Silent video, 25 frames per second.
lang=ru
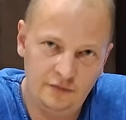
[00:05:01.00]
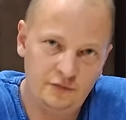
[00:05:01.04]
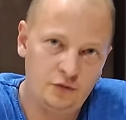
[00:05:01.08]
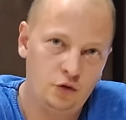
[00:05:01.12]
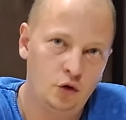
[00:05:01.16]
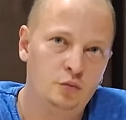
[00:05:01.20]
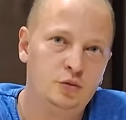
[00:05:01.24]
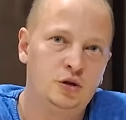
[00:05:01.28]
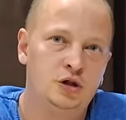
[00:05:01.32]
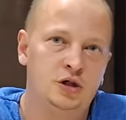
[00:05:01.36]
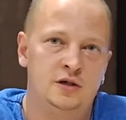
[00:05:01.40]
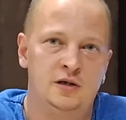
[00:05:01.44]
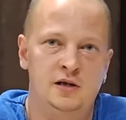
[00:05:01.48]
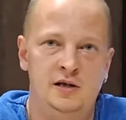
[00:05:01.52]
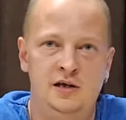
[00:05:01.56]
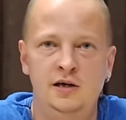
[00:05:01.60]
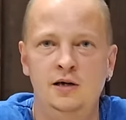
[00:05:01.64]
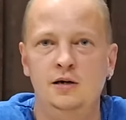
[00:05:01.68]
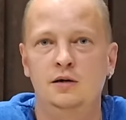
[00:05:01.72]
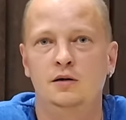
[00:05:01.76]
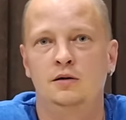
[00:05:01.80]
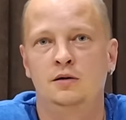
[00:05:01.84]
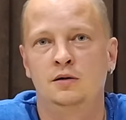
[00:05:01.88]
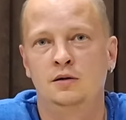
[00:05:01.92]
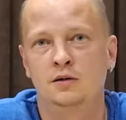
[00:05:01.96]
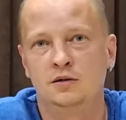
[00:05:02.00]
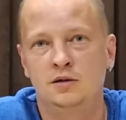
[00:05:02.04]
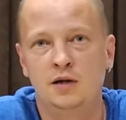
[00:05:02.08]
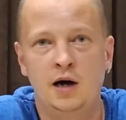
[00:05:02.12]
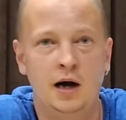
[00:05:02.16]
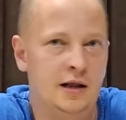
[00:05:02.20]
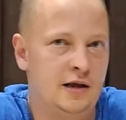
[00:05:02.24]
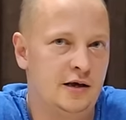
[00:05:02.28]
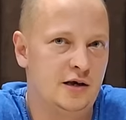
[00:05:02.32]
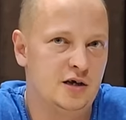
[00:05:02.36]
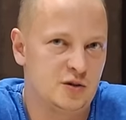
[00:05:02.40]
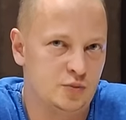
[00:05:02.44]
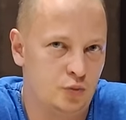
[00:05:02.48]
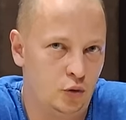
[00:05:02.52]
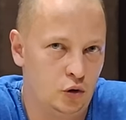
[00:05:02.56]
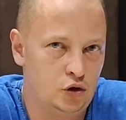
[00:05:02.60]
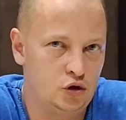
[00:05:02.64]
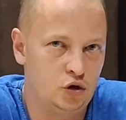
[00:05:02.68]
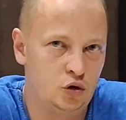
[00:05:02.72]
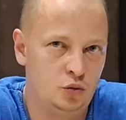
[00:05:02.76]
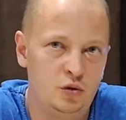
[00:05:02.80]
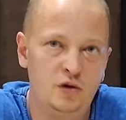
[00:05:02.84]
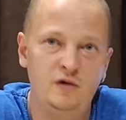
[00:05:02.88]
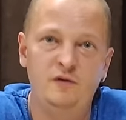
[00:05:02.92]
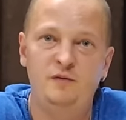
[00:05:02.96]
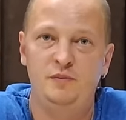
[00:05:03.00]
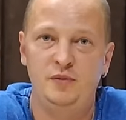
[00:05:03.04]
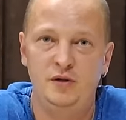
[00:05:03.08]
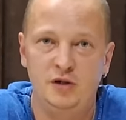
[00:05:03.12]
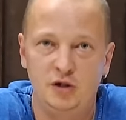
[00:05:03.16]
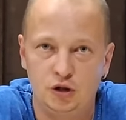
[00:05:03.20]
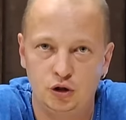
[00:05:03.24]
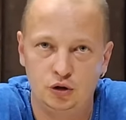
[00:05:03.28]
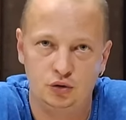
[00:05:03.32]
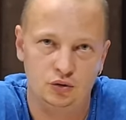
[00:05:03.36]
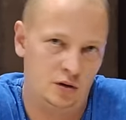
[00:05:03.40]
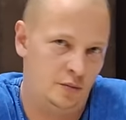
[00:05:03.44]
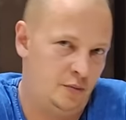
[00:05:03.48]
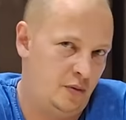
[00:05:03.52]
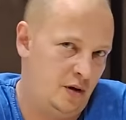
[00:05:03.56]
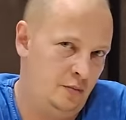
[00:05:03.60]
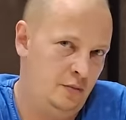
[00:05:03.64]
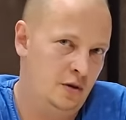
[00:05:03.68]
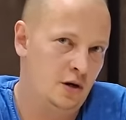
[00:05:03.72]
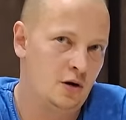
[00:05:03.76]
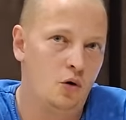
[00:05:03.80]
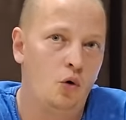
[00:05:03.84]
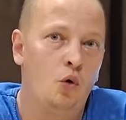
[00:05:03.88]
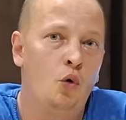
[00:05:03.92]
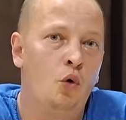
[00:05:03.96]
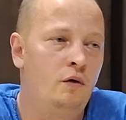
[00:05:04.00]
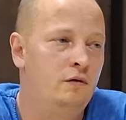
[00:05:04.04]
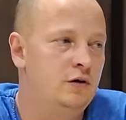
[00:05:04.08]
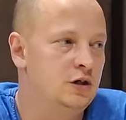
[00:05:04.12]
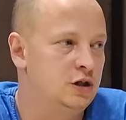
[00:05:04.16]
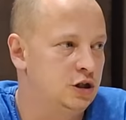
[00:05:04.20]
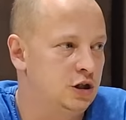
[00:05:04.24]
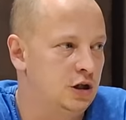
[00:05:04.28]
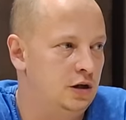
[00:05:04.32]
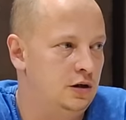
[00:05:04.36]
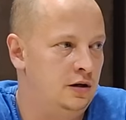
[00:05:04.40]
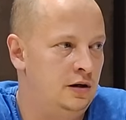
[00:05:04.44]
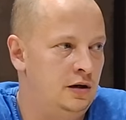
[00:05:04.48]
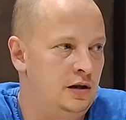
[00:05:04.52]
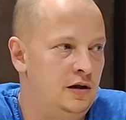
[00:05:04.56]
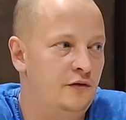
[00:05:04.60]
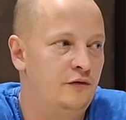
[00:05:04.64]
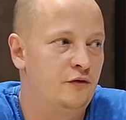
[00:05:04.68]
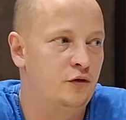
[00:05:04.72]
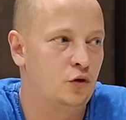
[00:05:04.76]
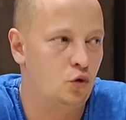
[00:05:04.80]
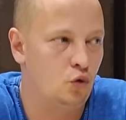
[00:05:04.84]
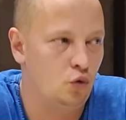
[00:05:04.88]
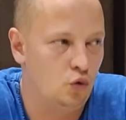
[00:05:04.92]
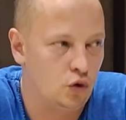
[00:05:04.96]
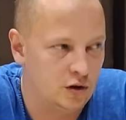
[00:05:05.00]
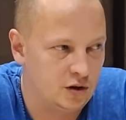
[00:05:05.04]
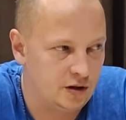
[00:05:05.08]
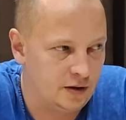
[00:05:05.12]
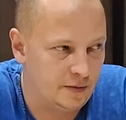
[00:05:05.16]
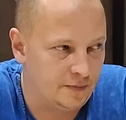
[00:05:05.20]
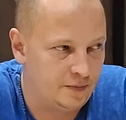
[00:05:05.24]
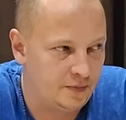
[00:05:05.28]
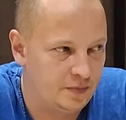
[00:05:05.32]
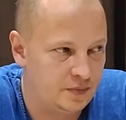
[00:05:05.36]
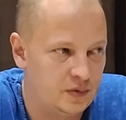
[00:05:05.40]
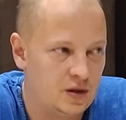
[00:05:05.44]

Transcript: в том числе э, далее используемые в пище, например, овощи или фрукты.